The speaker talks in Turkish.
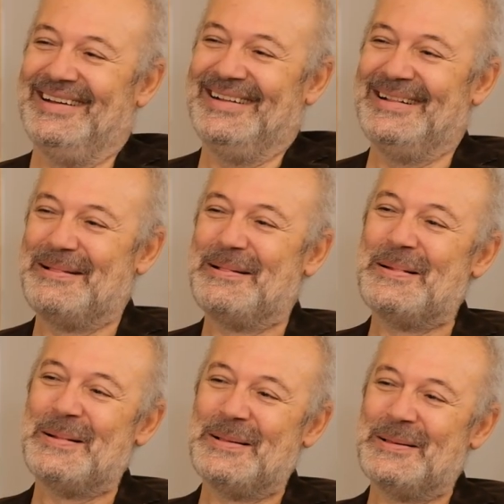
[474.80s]
hep böyle
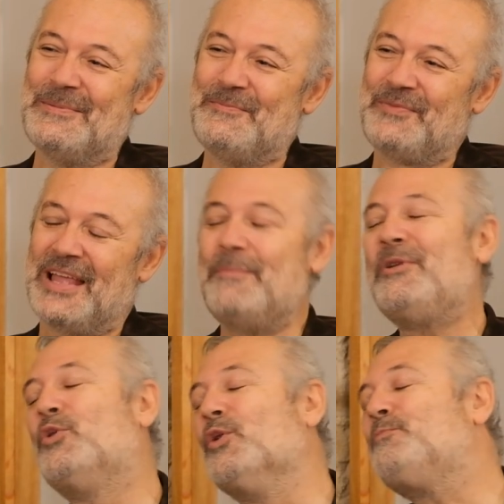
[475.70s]
bir şey bir
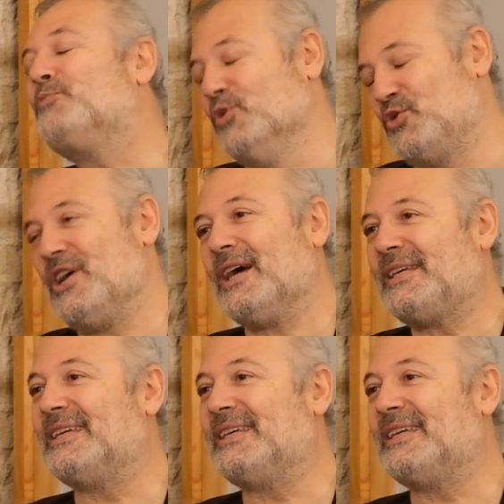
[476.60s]
yaftalama. Bir